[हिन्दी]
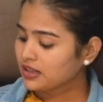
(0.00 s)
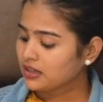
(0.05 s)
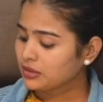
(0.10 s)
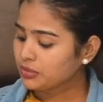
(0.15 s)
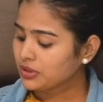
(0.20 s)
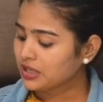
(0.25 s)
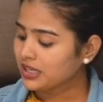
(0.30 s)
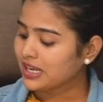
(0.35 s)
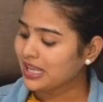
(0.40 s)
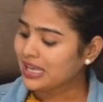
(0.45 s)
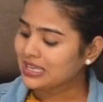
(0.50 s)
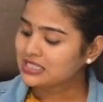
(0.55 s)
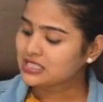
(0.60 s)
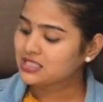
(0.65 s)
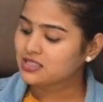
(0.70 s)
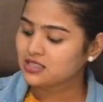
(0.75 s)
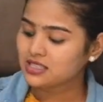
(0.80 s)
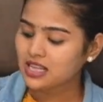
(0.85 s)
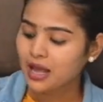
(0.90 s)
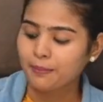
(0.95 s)
अगर मैं
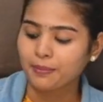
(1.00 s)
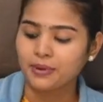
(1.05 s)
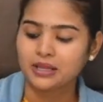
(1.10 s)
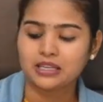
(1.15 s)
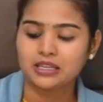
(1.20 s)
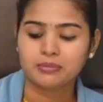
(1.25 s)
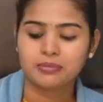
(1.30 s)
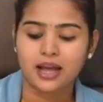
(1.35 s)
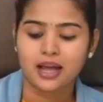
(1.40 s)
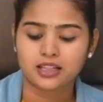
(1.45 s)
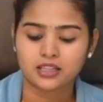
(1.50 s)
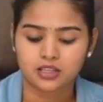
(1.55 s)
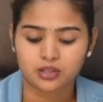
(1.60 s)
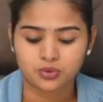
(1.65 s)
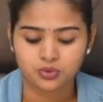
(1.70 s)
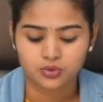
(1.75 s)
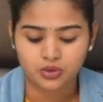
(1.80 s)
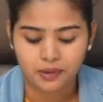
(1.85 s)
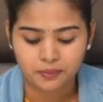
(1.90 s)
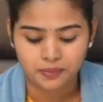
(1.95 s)
नेक्स्ट सैम्पल की बात
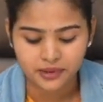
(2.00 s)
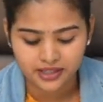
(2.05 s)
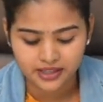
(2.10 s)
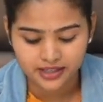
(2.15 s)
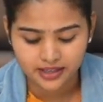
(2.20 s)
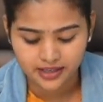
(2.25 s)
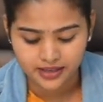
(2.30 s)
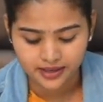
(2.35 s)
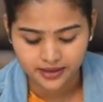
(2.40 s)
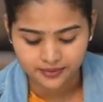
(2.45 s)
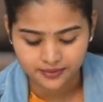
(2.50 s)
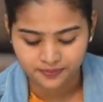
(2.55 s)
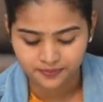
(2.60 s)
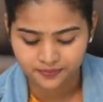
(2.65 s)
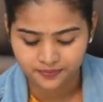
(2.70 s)
करूँ तो आप ये देखिए